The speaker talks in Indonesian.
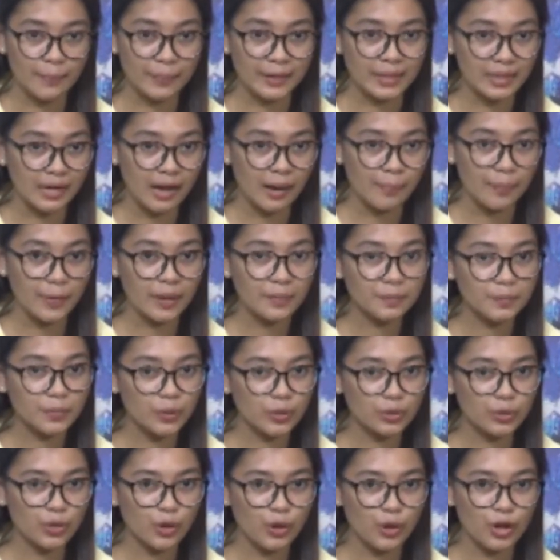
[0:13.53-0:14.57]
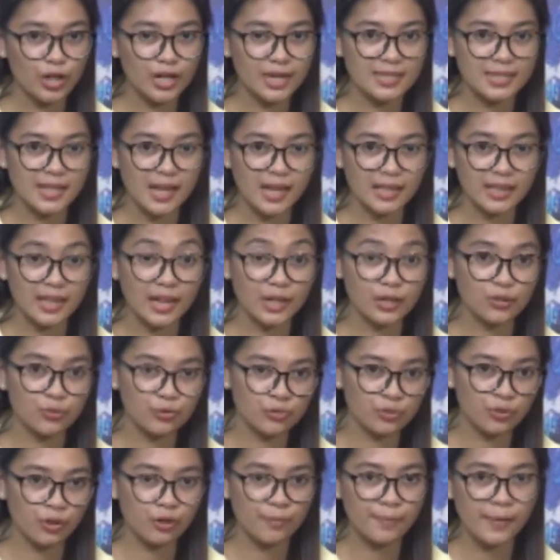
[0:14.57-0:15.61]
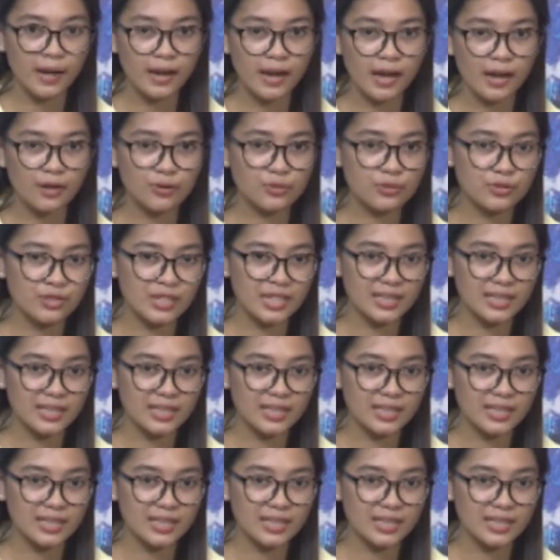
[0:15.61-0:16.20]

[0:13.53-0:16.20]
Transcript: Penerapan protokol kesehatan new normal harus